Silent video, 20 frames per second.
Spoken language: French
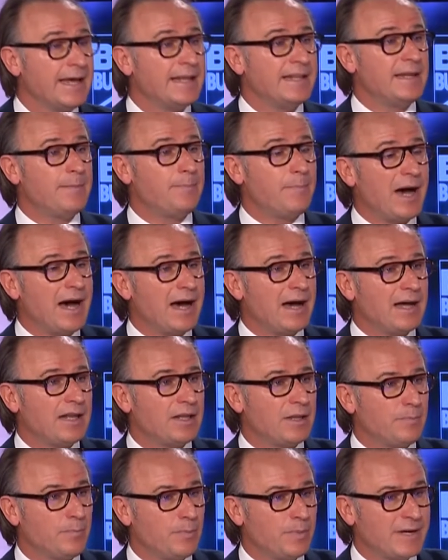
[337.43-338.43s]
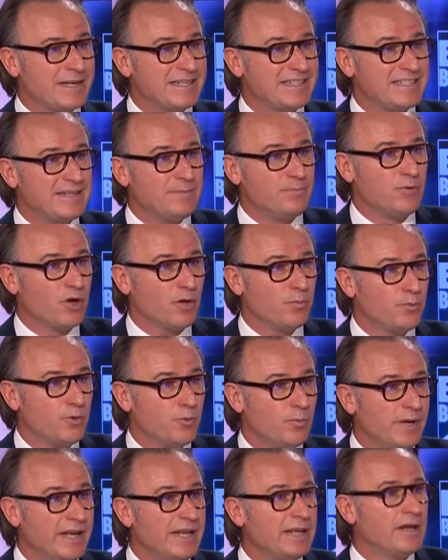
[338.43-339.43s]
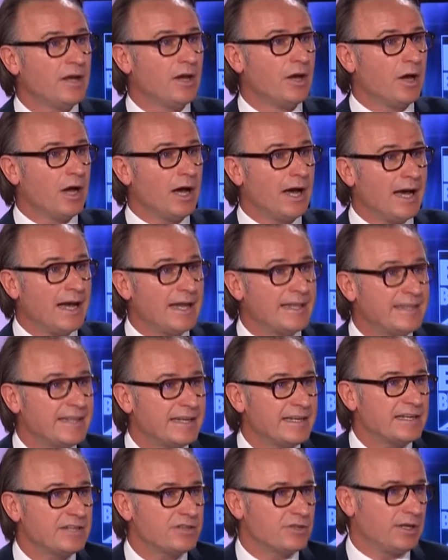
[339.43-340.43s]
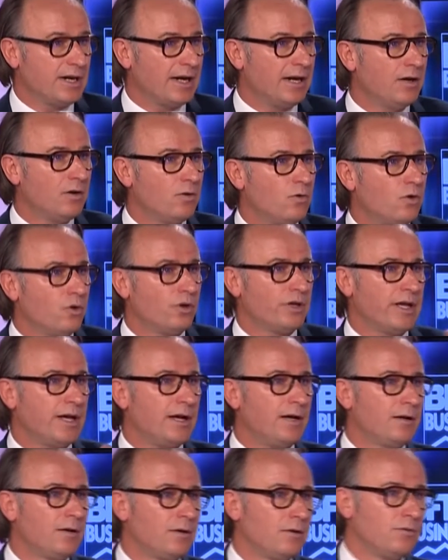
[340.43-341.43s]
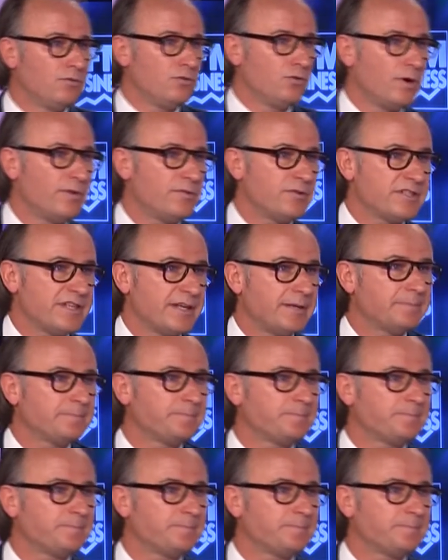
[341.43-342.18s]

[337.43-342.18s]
n'est pas un principe d'ordre public international au regard du droit français.